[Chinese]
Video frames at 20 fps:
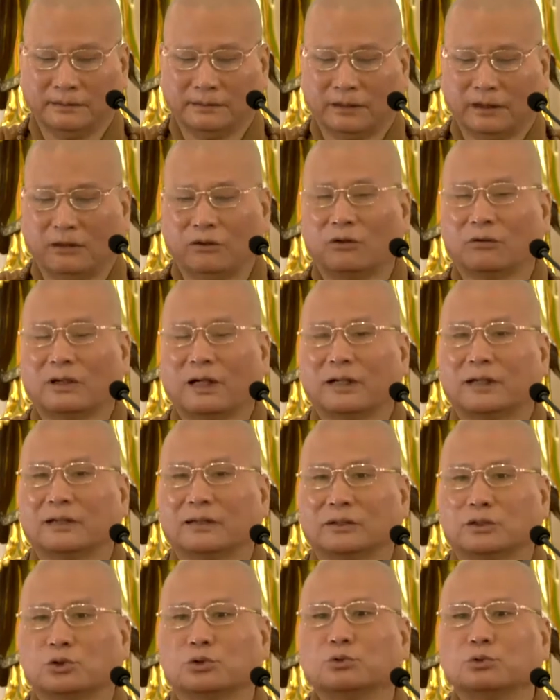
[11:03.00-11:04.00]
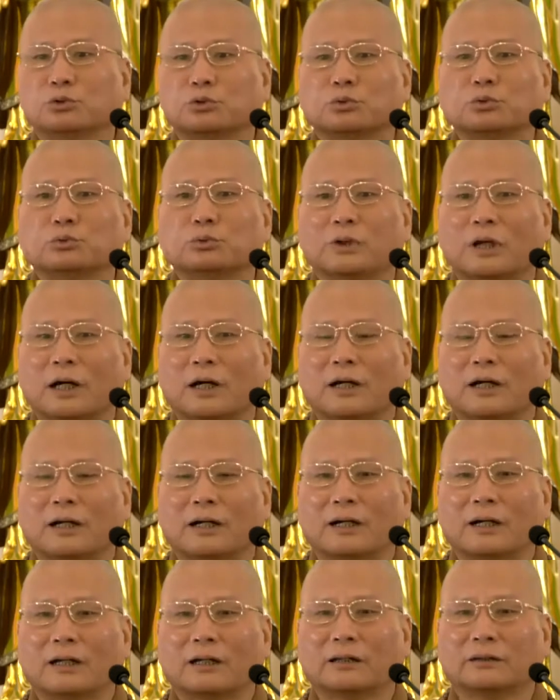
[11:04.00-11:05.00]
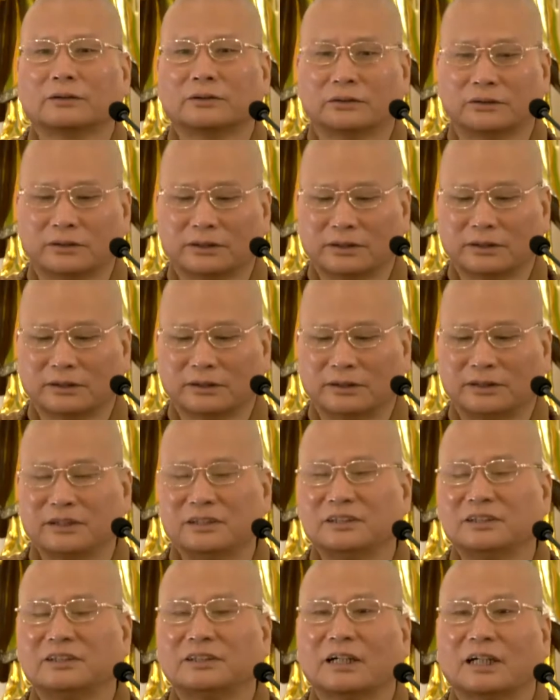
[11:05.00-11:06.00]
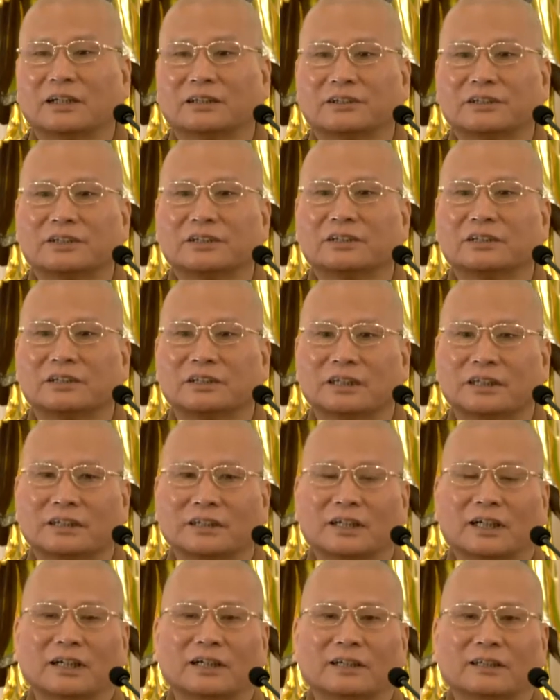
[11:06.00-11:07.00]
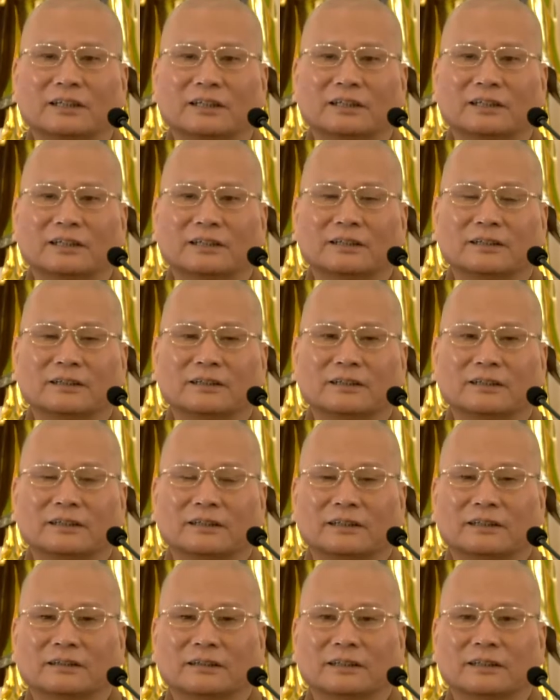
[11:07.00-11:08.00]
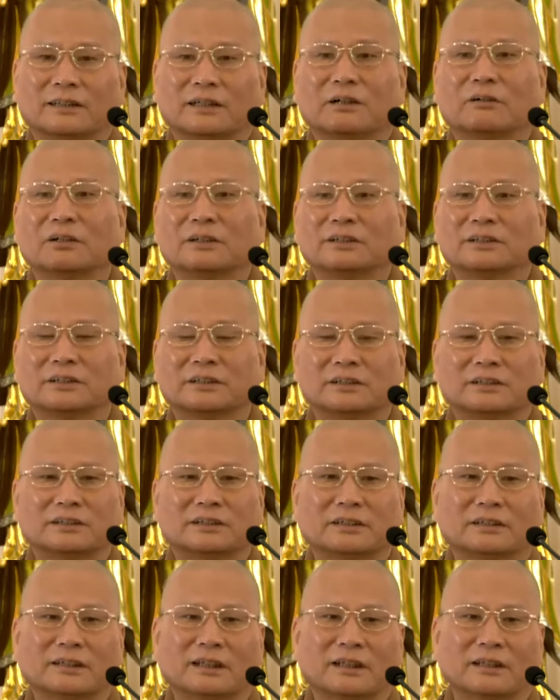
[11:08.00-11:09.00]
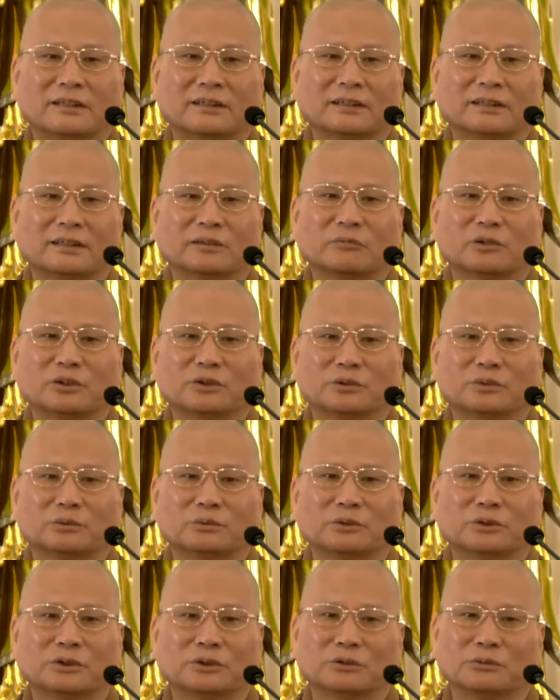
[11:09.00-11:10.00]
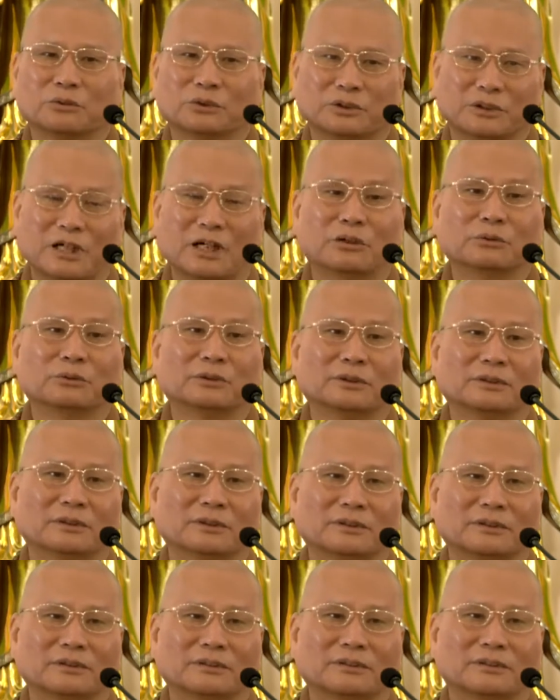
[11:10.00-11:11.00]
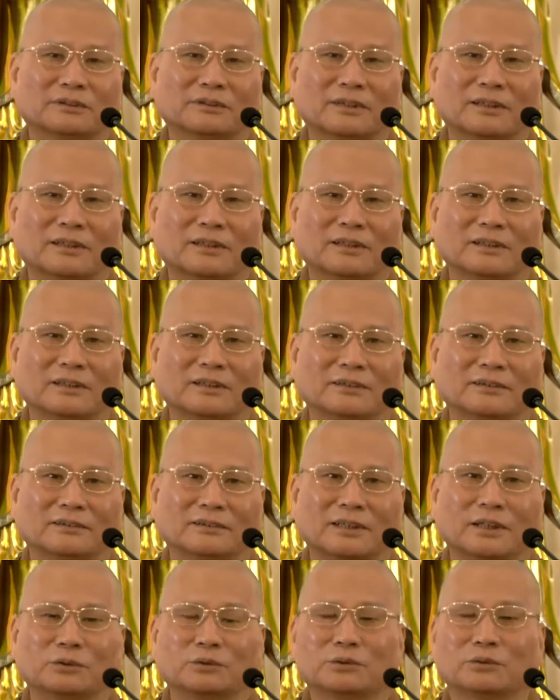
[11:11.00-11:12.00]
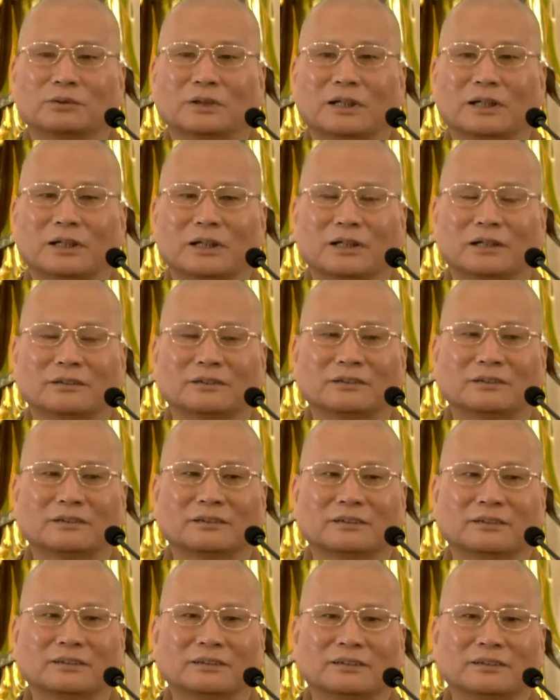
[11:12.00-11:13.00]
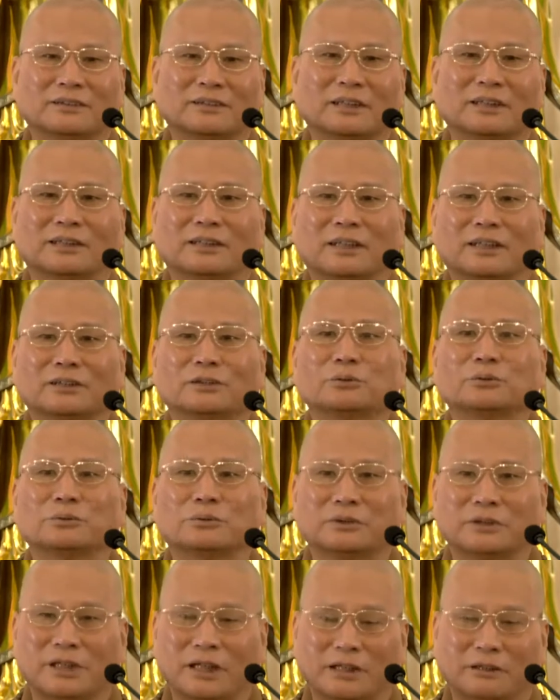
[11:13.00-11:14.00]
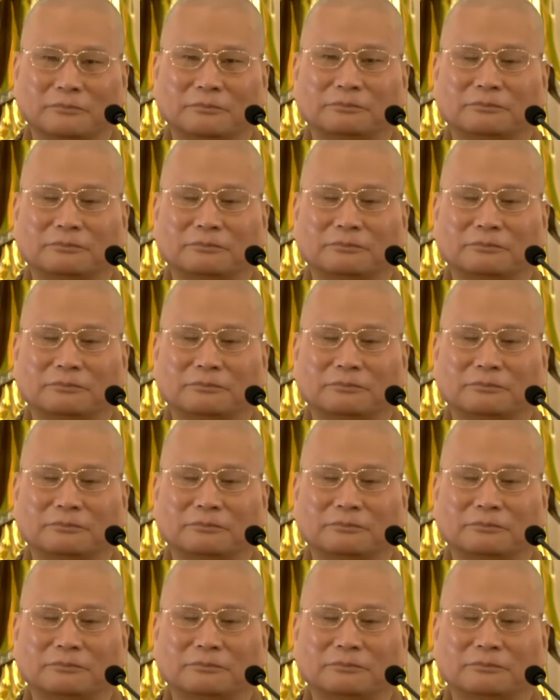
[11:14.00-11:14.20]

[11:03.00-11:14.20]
啊，后来呢出书了啊，就是这个心想事成啊，啊，这个了凡四训啊，那本书就是我抄的啊，我抄出来啊，上台去复讲。